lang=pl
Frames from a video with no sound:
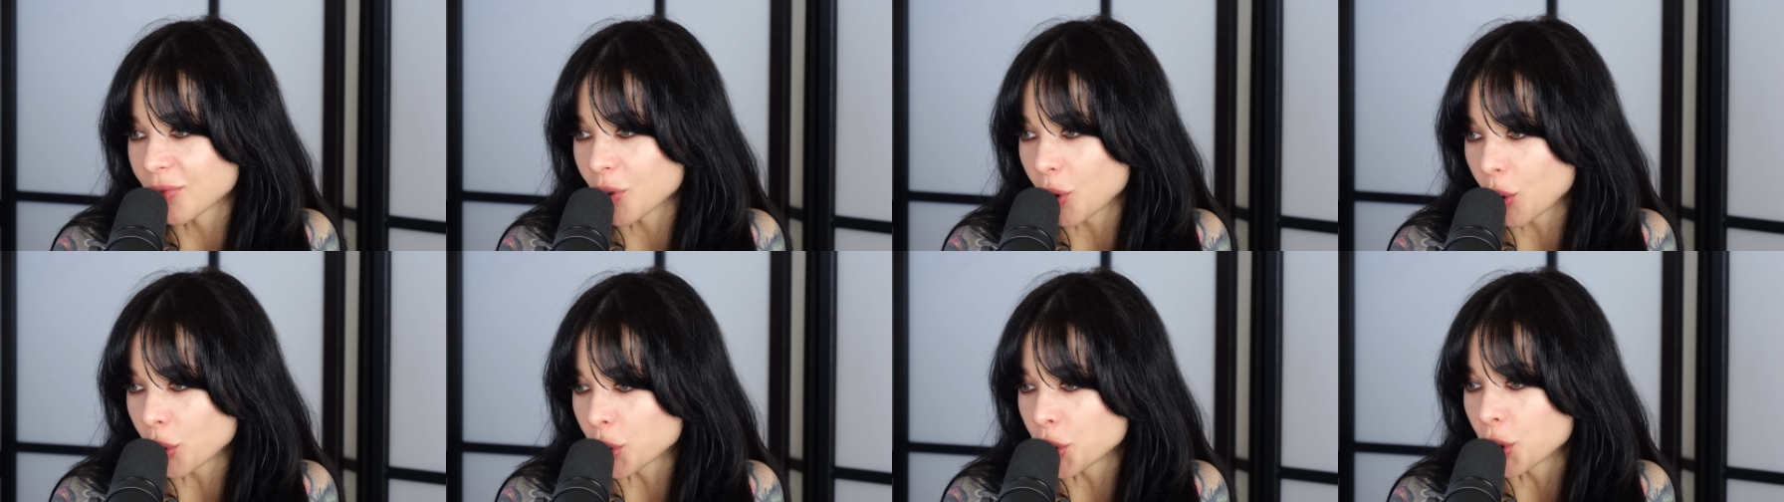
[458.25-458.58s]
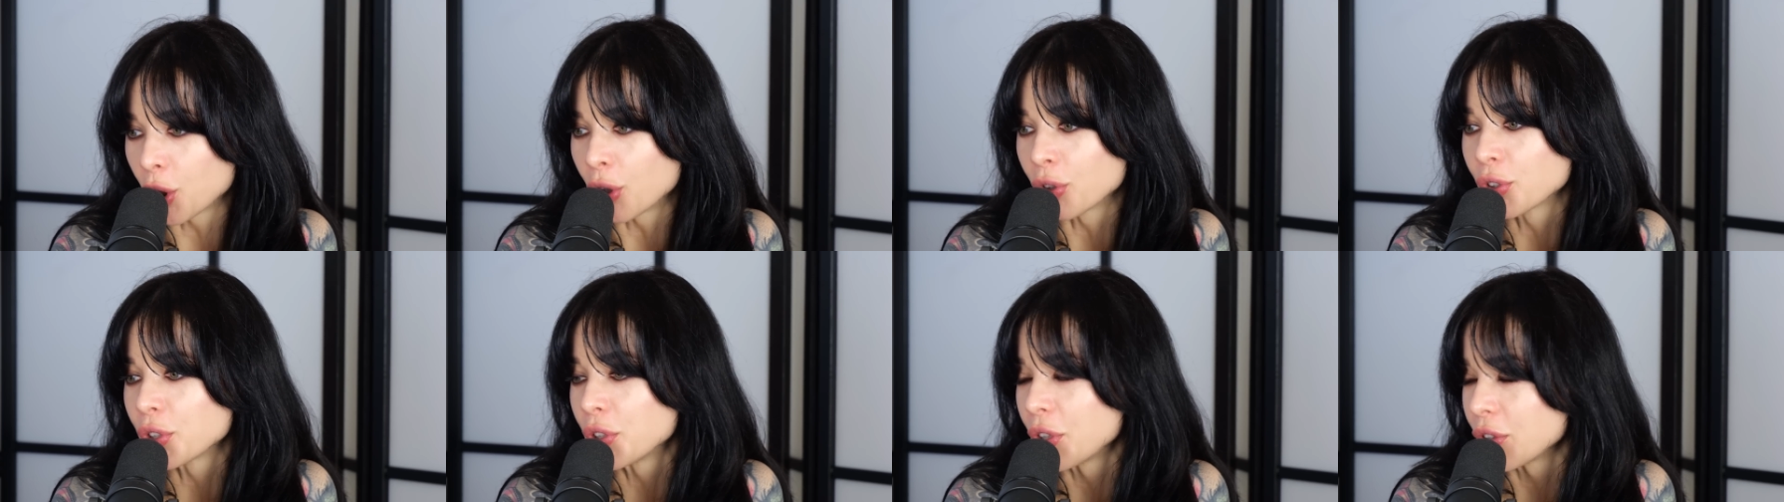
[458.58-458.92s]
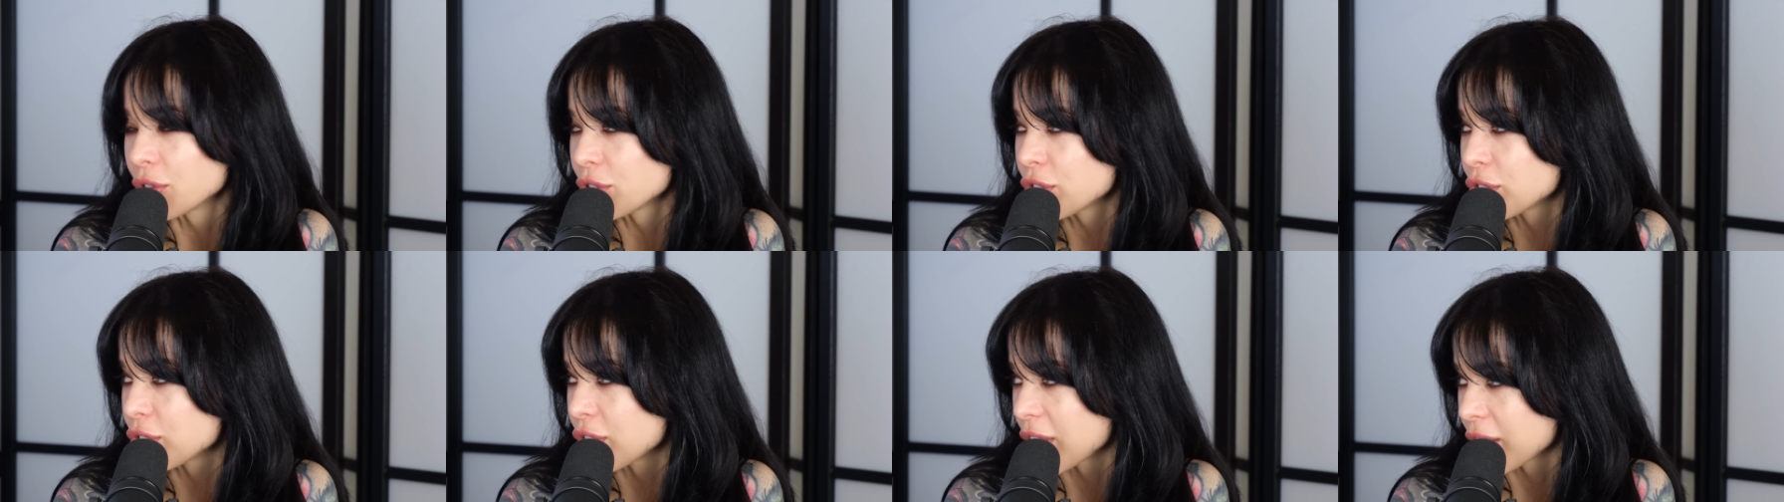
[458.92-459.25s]

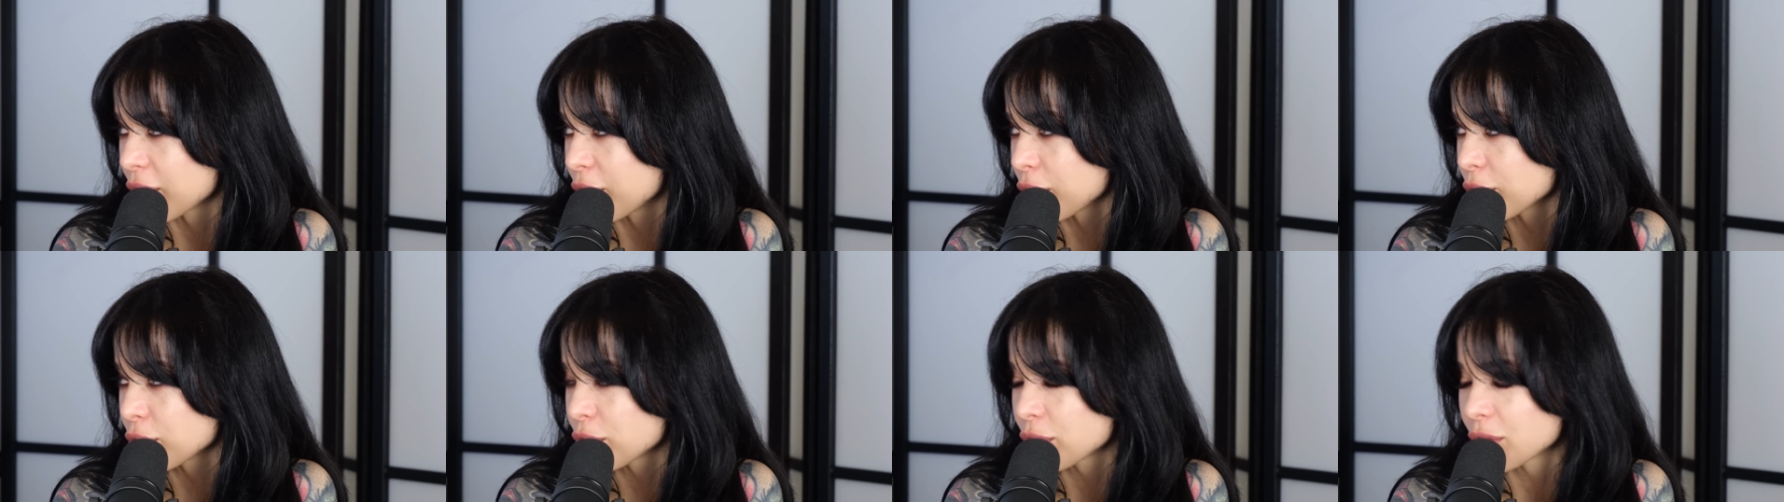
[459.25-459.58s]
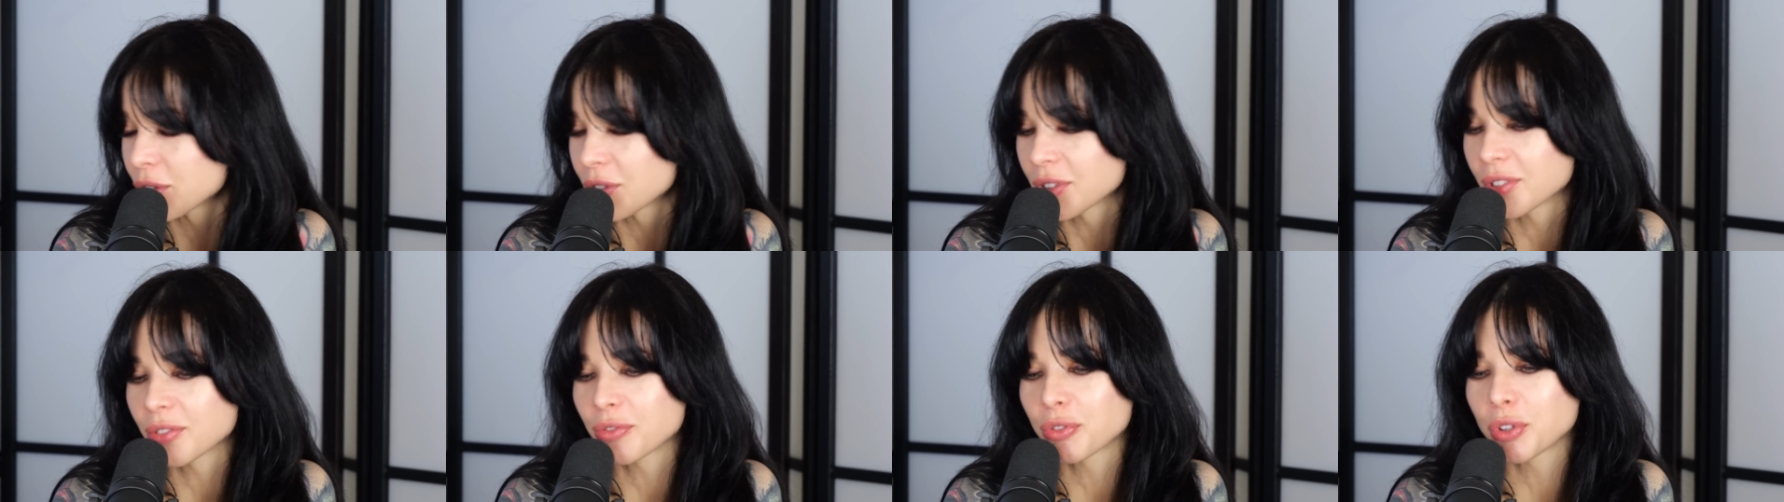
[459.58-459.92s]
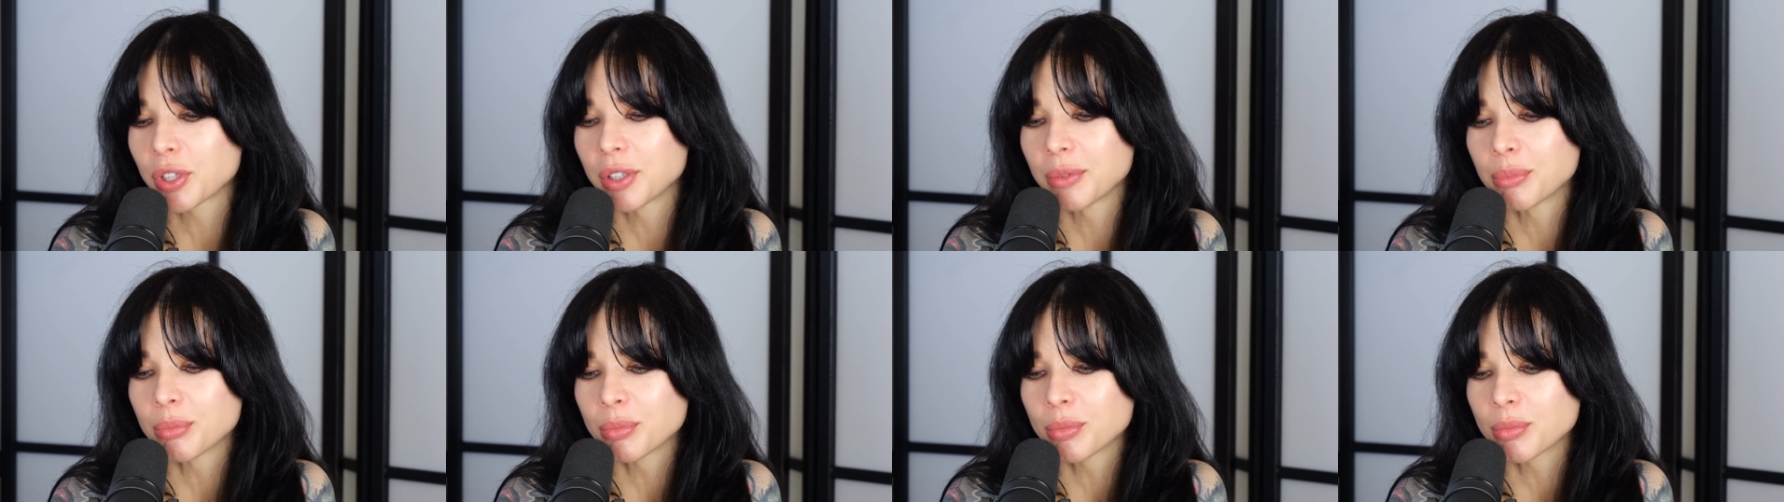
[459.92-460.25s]
osiągnąć czegoś w
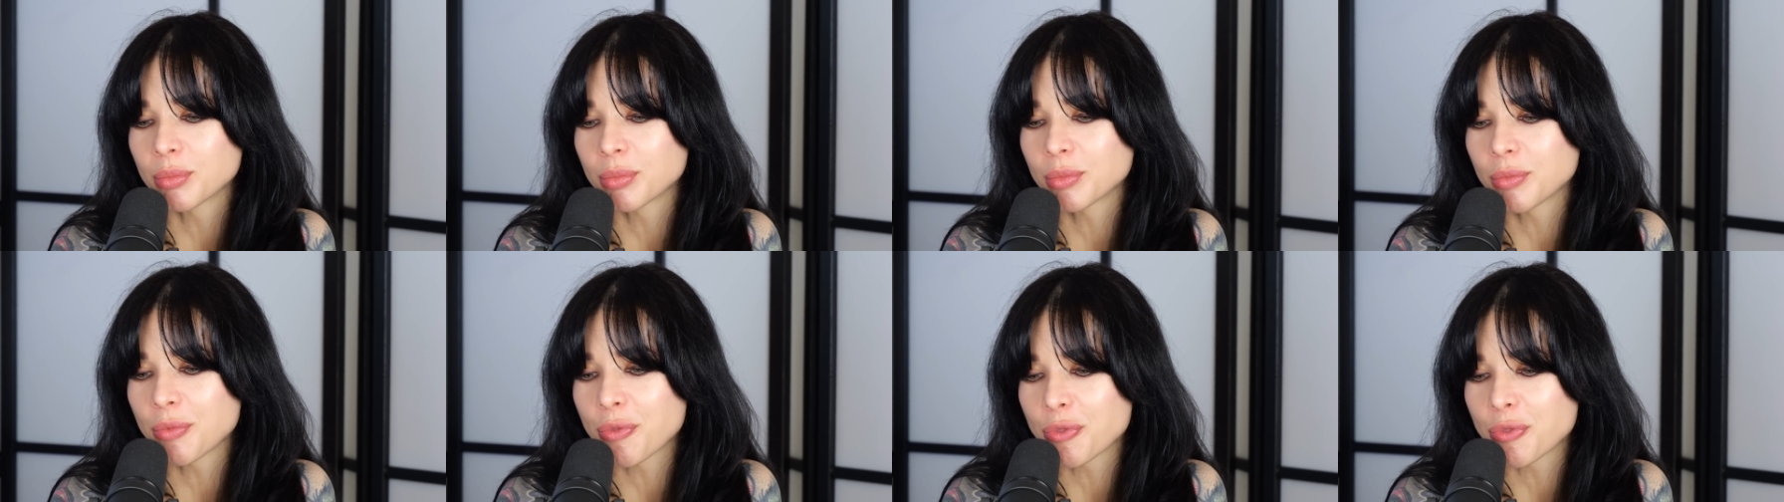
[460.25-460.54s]
tym,